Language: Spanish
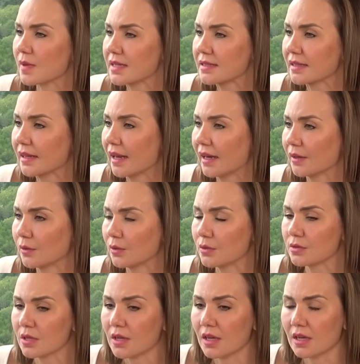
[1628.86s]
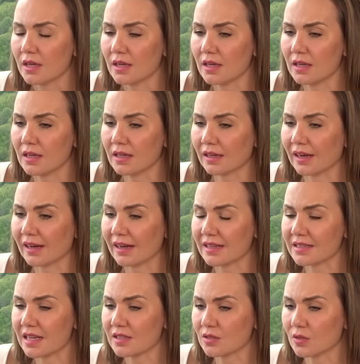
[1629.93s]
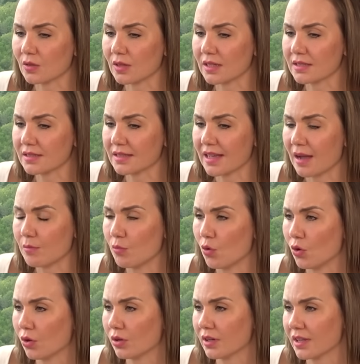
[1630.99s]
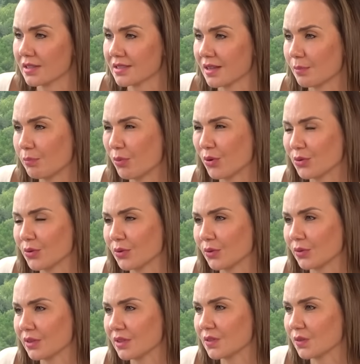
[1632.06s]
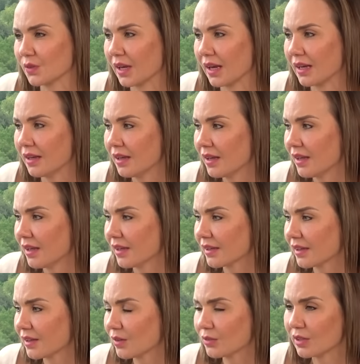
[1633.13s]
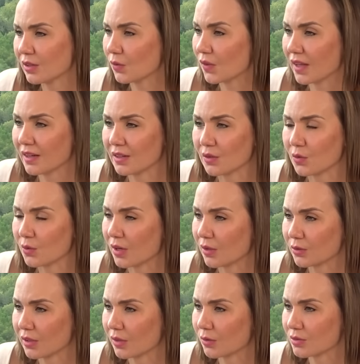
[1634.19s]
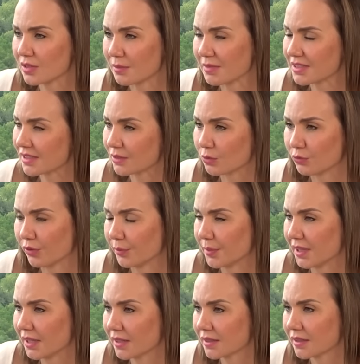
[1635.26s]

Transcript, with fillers: más claros y regresas con este amor y este apoyo incondicional que no te lo dan ninguna otra cosa más que tu familia.